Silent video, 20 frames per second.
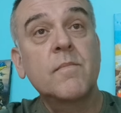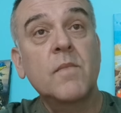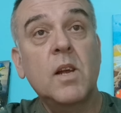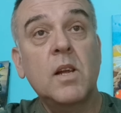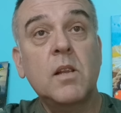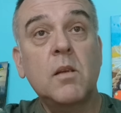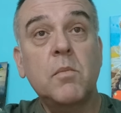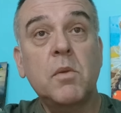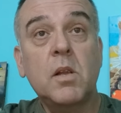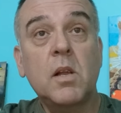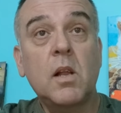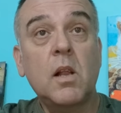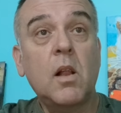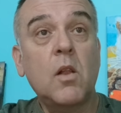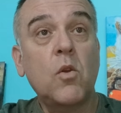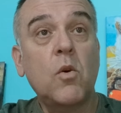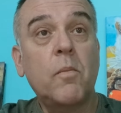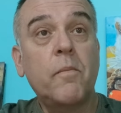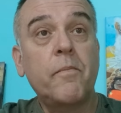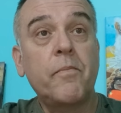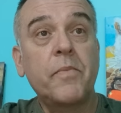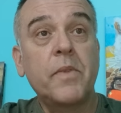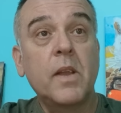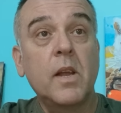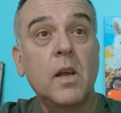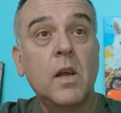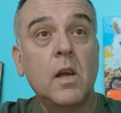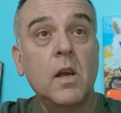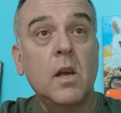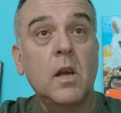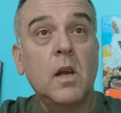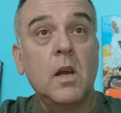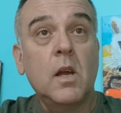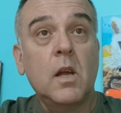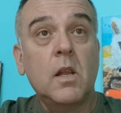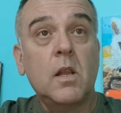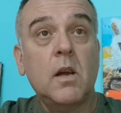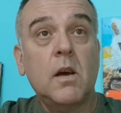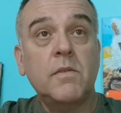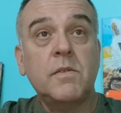Это металлолом.
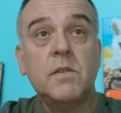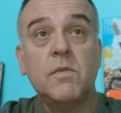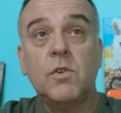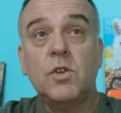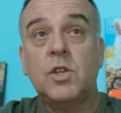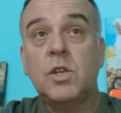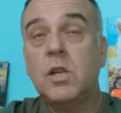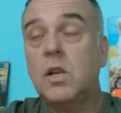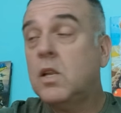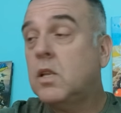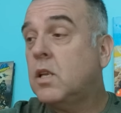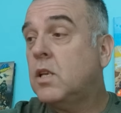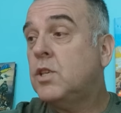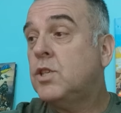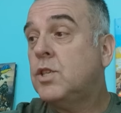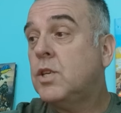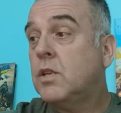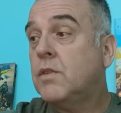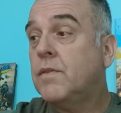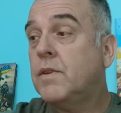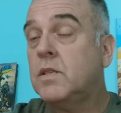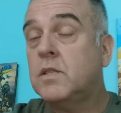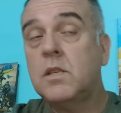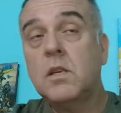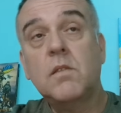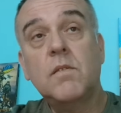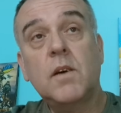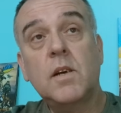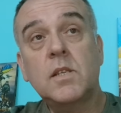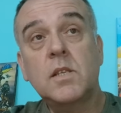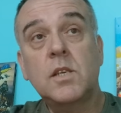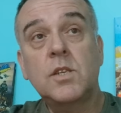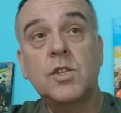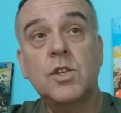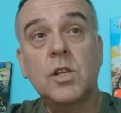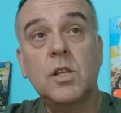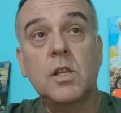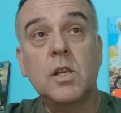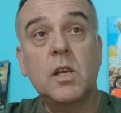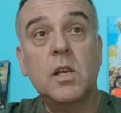Да, всего
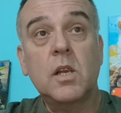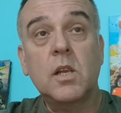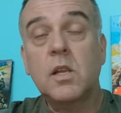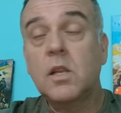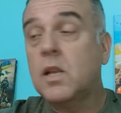4224.